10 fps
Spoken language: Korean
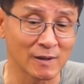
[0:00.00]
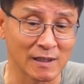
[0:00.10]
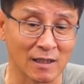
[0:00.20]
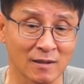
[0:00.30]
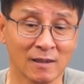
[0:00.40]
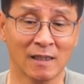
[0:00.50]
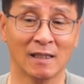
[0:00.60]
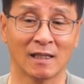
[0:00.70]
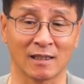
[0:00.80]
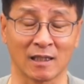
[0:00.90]
그냥
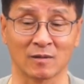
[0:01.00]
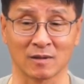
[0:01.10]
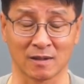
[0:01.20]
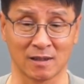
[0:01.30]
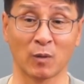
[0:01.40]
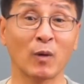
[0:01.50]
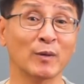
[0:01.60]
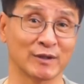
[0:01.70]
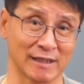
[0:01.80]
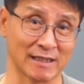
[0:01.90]
그냥
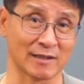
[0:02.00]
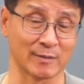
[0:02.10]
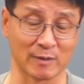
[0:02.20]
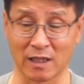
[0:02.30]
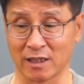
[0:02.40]
퍼포먼스 있지 않습니까?